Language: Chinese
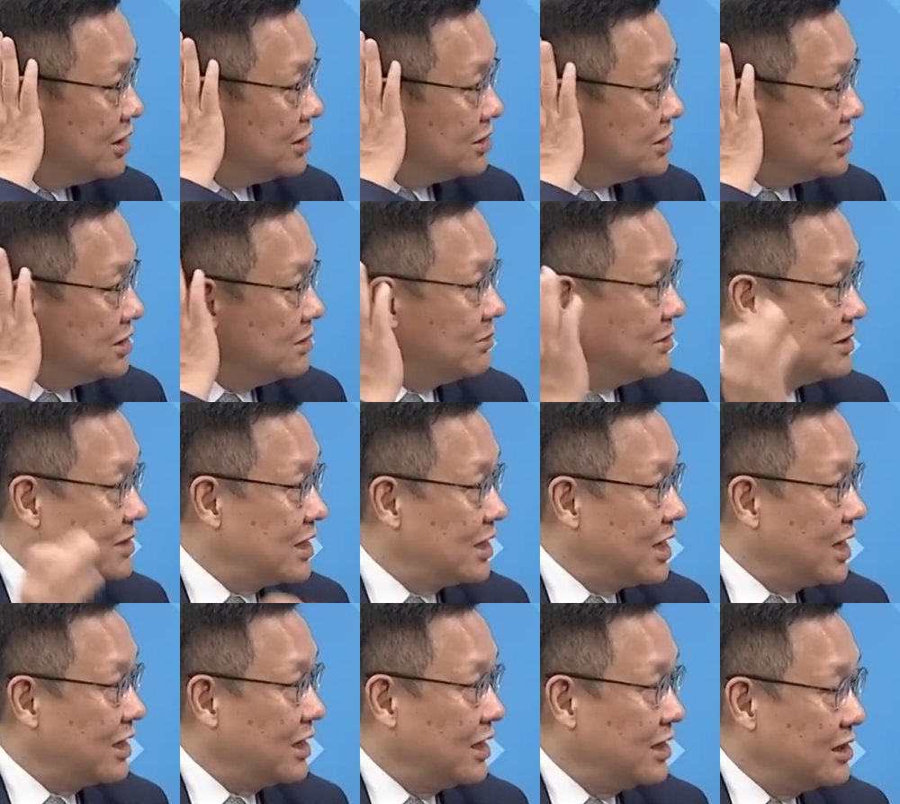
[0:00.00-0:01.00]
基本上
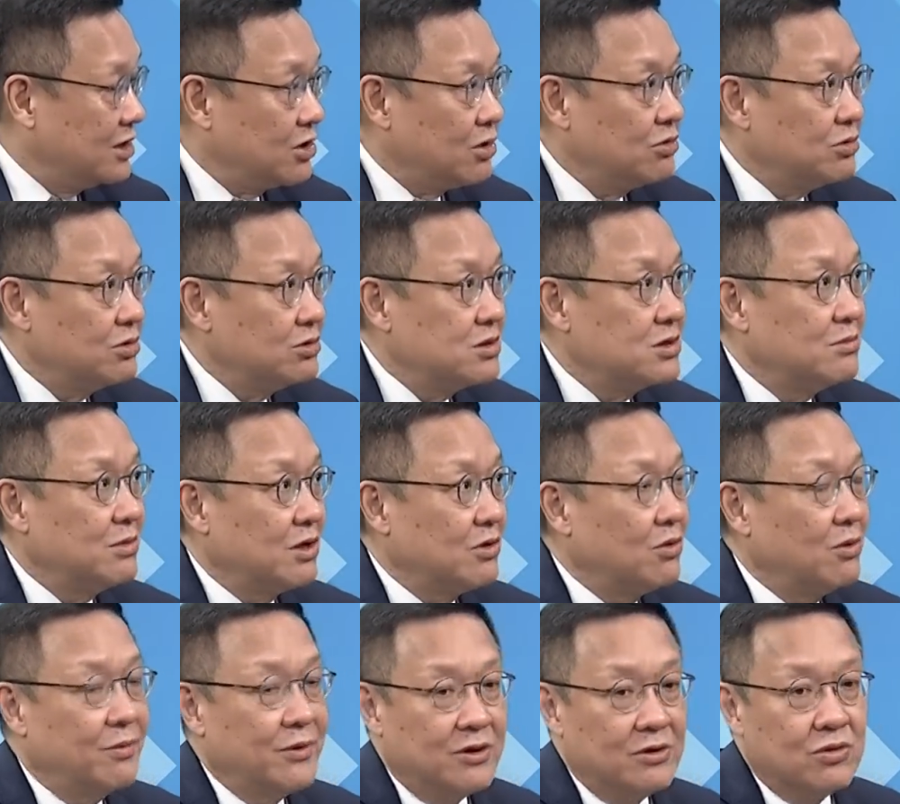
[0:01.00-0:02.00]
它给的通通是美
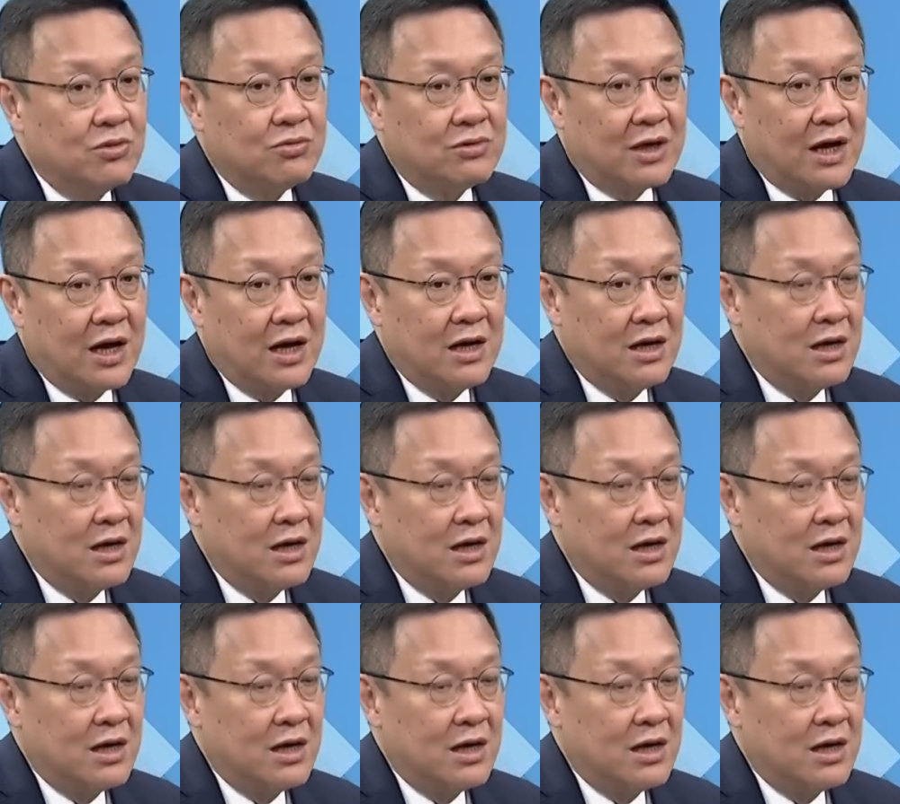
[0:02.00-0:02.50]
国本土的，